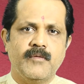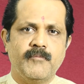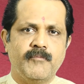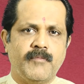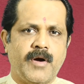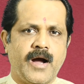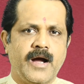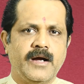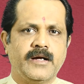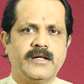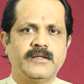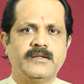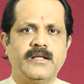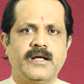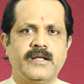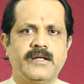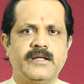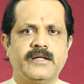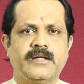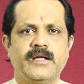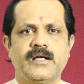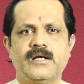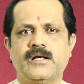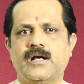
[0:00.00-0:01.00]
भागीदारी
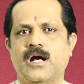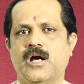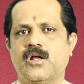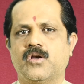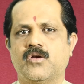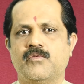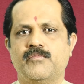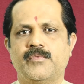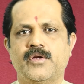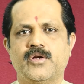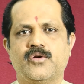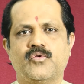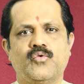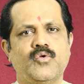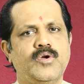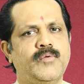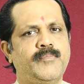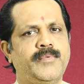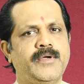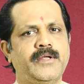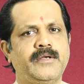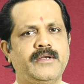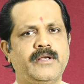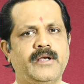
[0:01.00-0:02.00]
के कार्यों में कोई
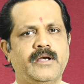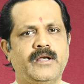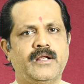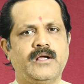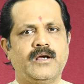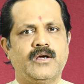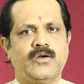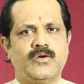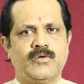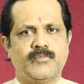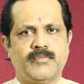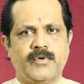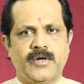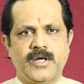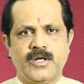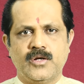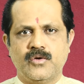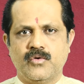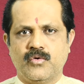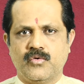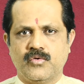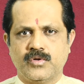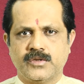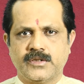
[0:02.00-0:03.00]
भी निर्णय अनुभवी
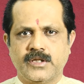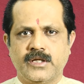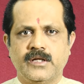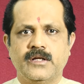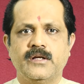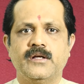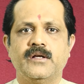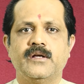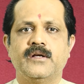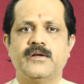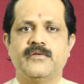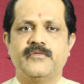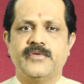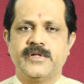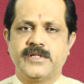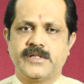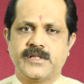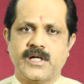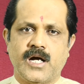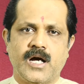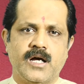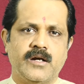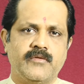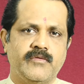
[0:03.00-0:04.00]
लोगों से
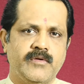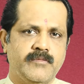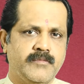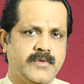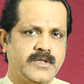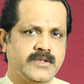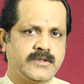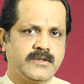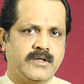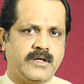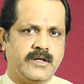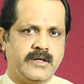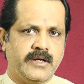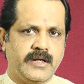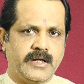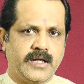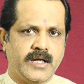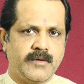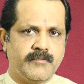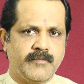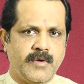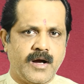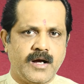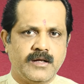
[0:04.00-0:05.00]
विचार विमर्श करने
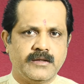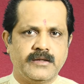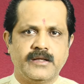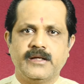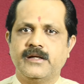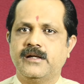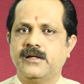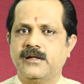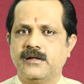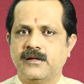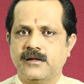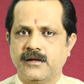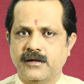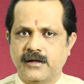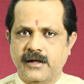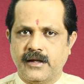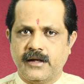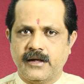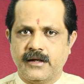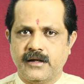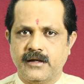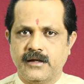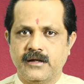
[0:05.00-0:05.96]
के बाद ही ले